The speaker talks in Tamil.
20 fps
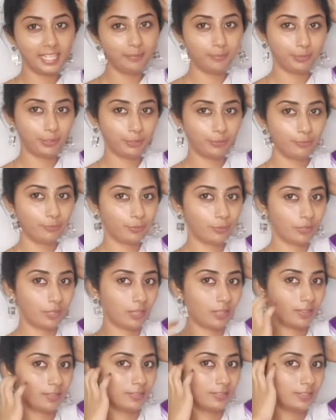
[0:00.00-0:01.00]
இப்படியும்
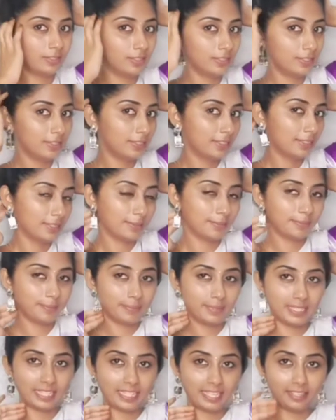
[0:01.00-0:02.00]
போடலாம்
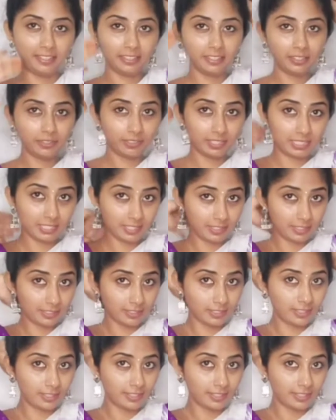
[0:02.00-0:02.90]
பட் எனக்கு வந்து